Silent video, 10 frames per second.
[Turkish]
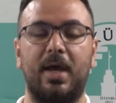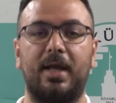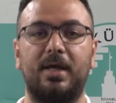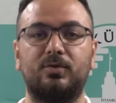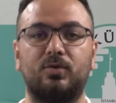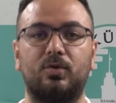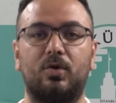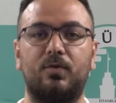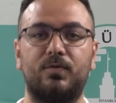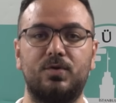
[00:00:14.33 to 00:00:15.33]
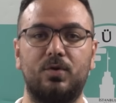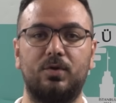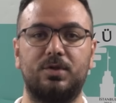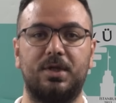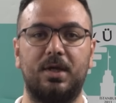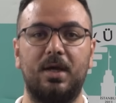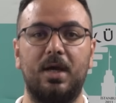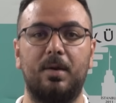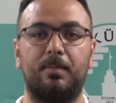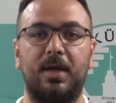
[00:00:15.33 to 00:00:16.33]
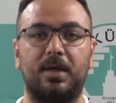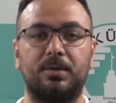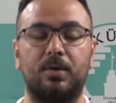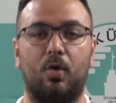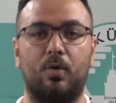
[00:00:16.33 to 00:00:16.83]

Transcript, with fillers: Elektronörofizyoloji, beyin,